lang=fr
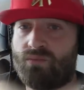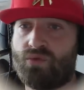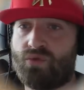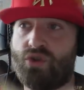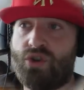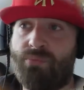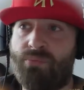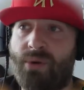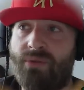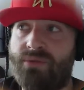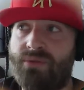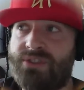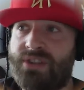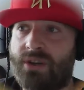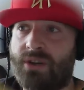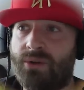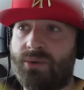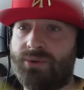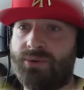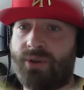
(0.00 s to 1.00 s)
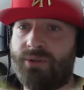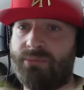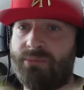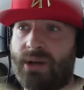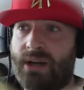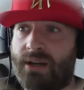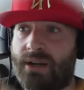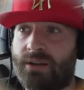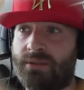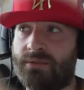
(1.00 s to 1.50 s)
Je l'ai pas vu tirer autant de
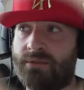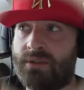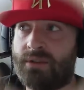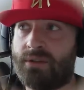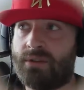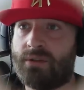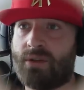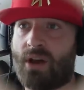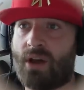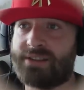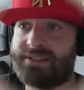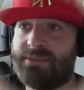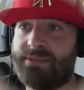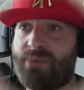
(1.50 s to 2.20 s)
balles. Hein. Alors c'est